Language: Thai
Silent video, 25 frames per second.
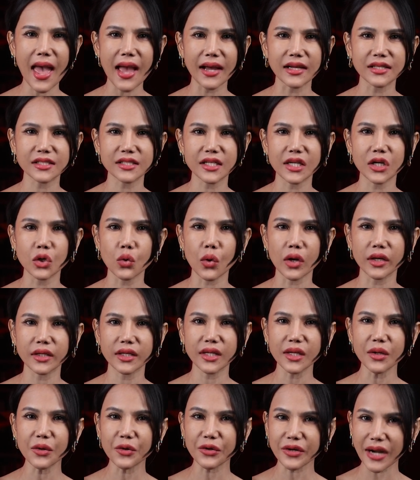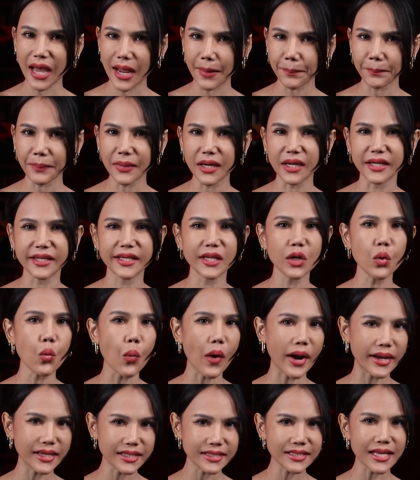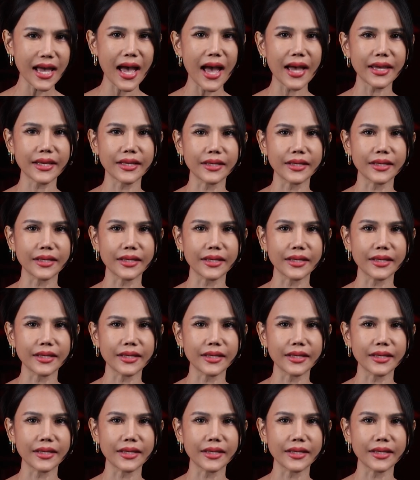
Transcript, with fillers: งชนวนที่ร้านปืนที่ไว้ใจ